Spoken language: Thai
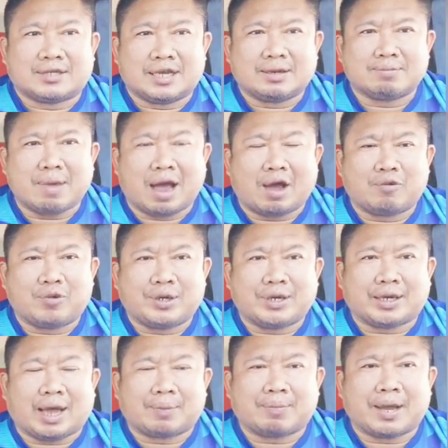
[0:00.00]
สิงห์มาวิน
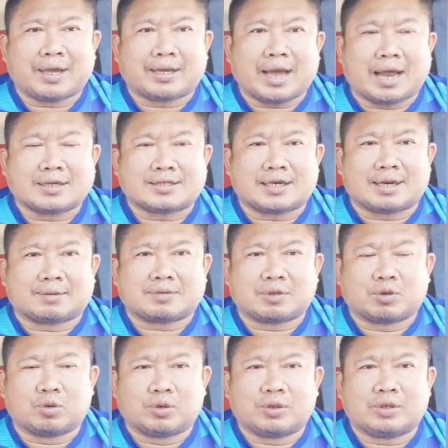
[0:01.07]
นะครับ ให้การสนับส
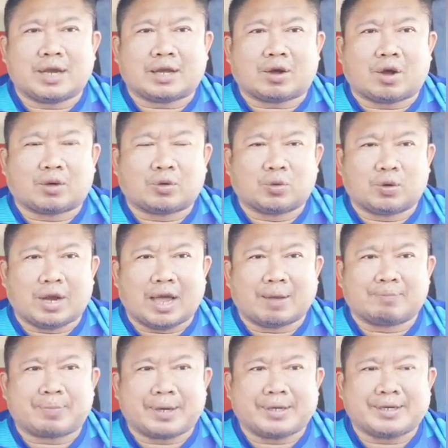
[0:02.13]
นุนและก็ดูแล
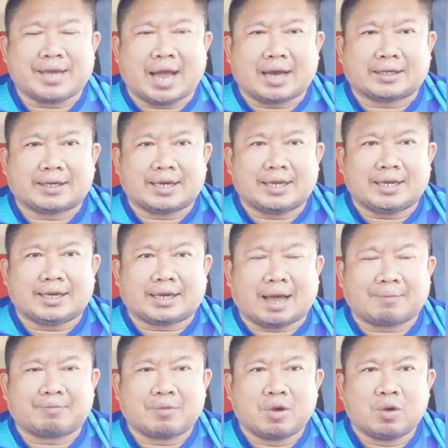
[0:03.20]
เป็นอย่างดีนะค
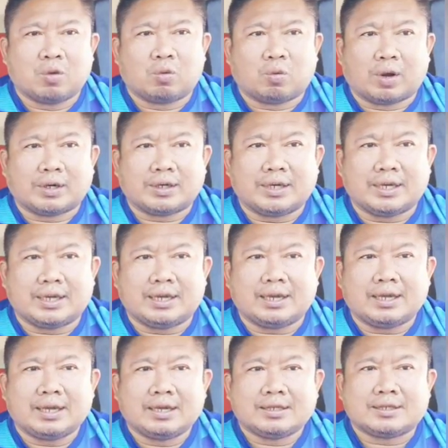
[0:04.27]
รับ วันนี้
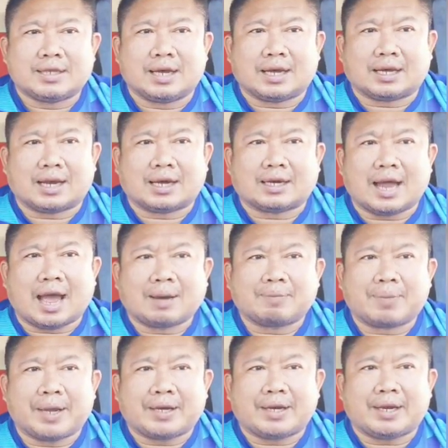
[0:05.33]
เจอกับทางด้าน
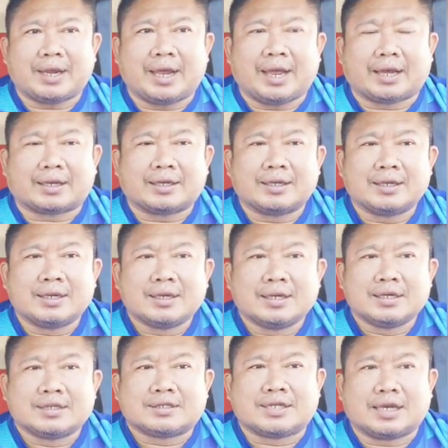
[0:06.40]
เพชรเอก
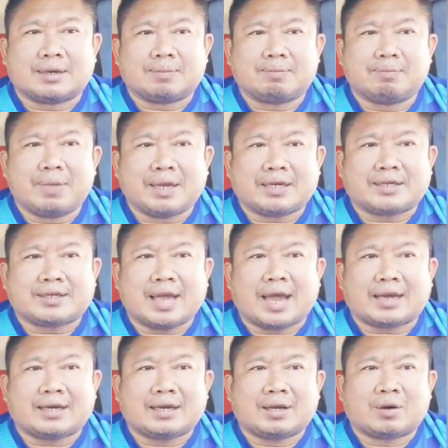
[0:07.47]
สิทธิ์บิ๊กแจ๊
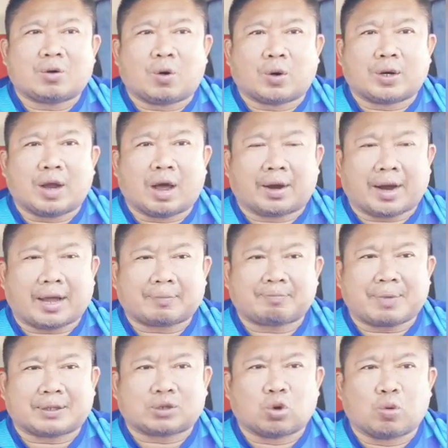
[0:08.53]
ดคนรัก
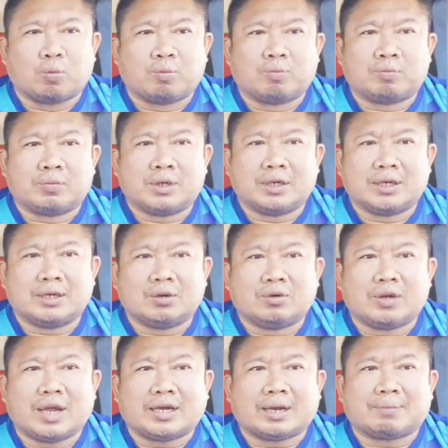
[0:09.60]
ปทุม หรือโรง
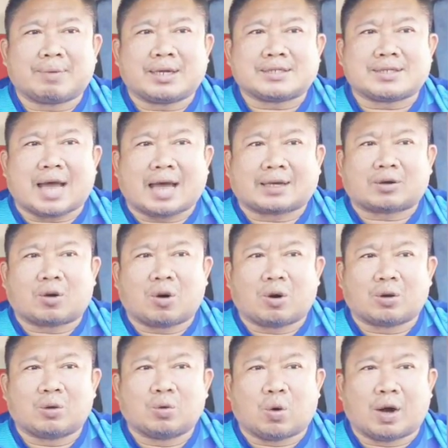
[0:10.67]
เรียนธรรมศาสตร์คลอง
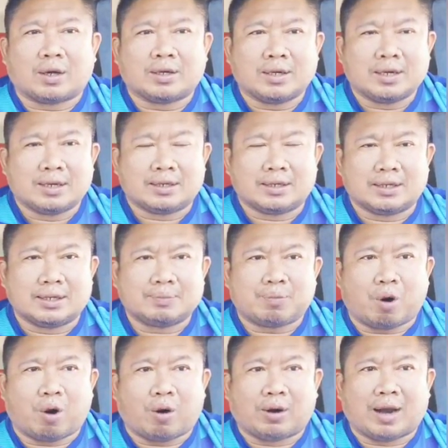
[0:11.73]
หลวงหรือพ
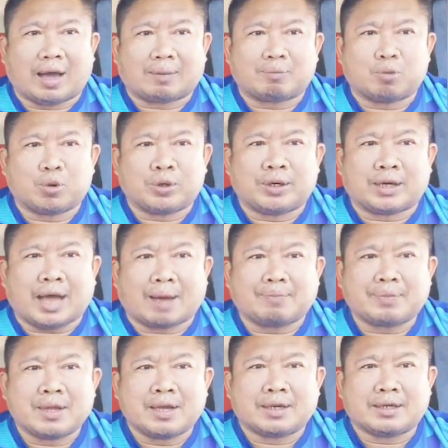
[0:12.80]
อหลักบุญนะครับ
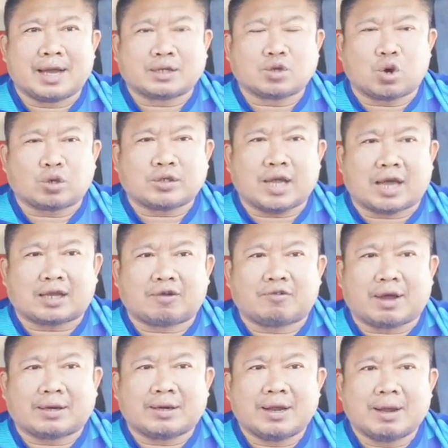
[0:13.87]
นักชกจากจังห
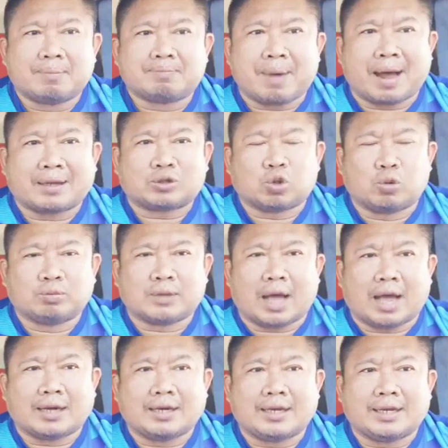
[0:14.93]
วัดปทุม
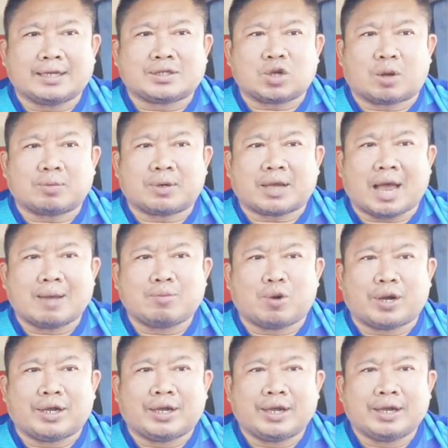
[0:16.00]
ธานีซ้อมที่ค่ายม
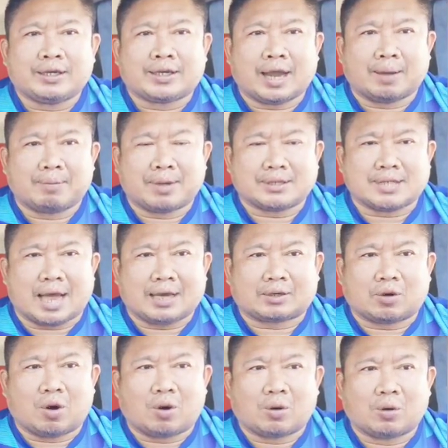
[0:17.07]
วยธรรมศาสตร์
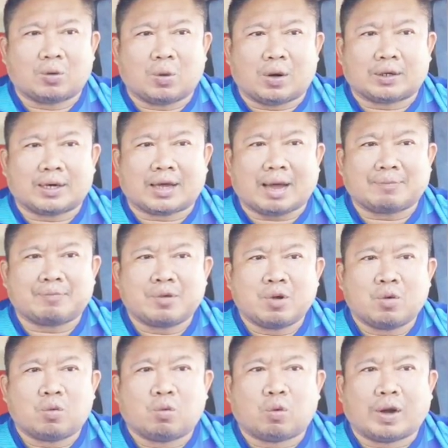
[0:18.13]
คลองหลวงนะครับ
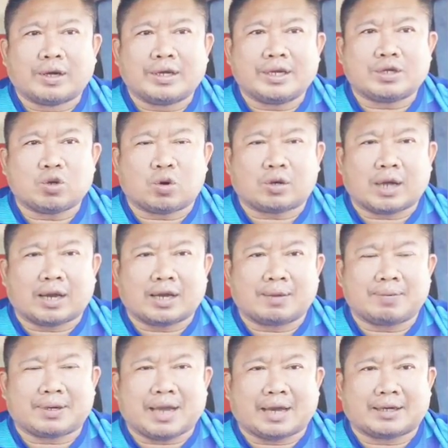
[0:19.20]
วันนี้ชกกันใน
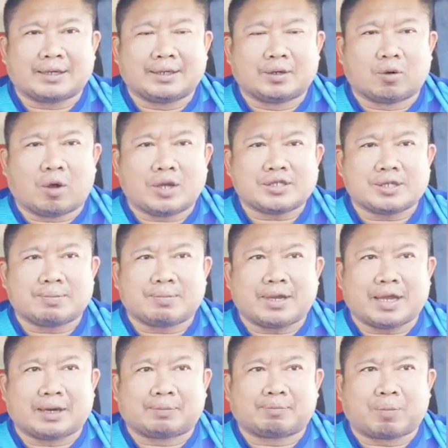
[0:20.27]
พิกัด
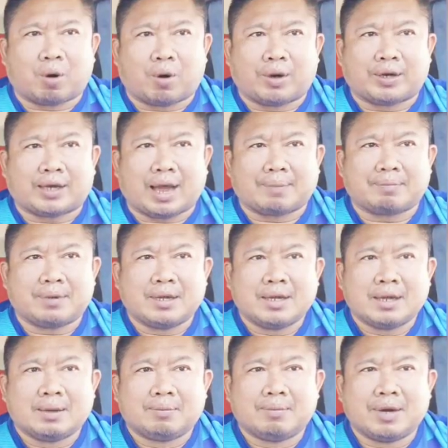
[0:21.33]
111 ปอนด์นะครับ
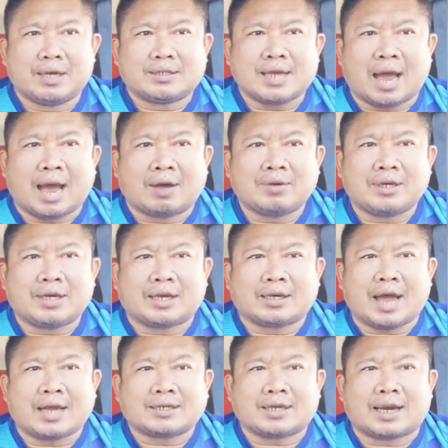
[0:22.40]
เมื่อเช้านี้ทาง
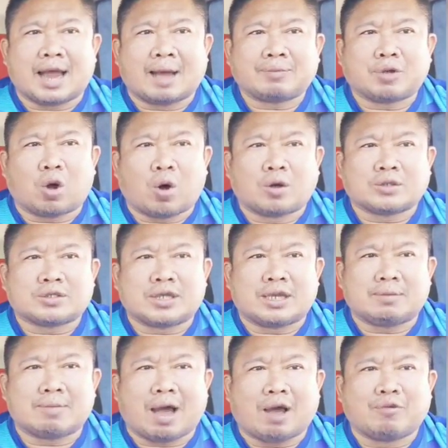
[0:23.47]
ด้านฉลามทองสิง
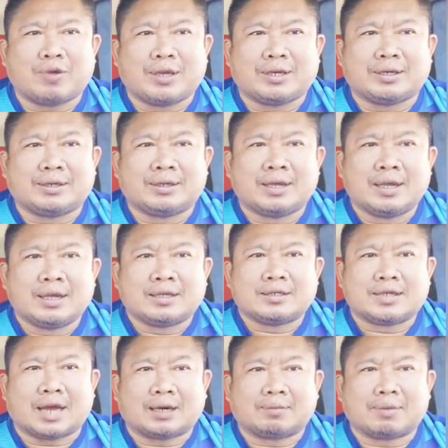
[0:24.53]
ห์มาวิน
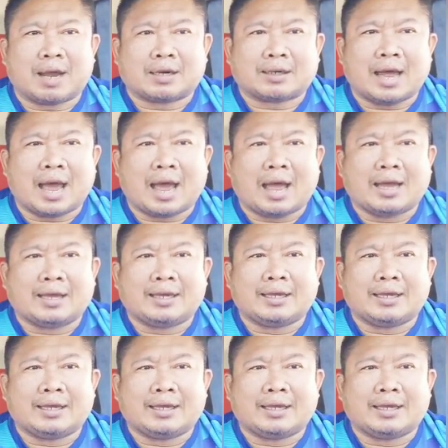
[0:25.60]
ชั่งน้ำหนักได้